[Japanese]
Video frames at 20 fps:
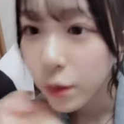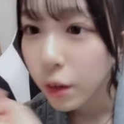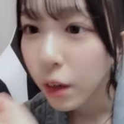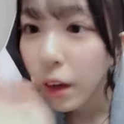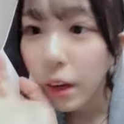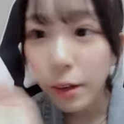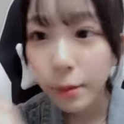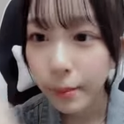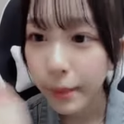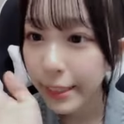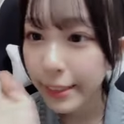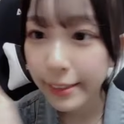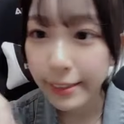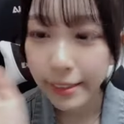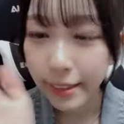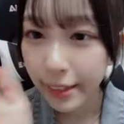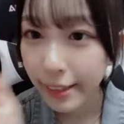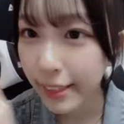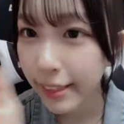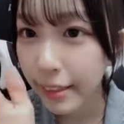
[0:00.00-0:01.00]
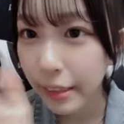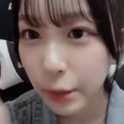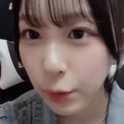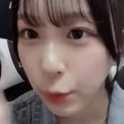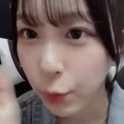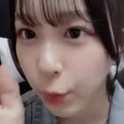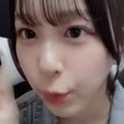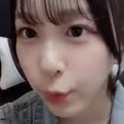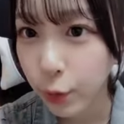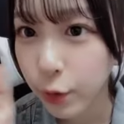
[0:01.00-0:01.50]
あまつありが
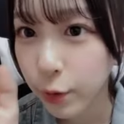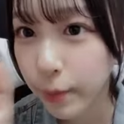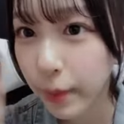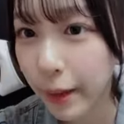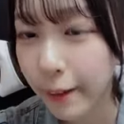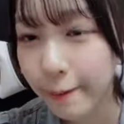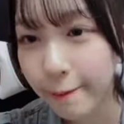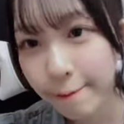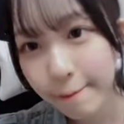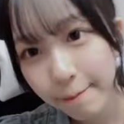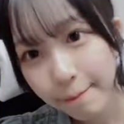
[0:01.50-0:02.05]
とうくま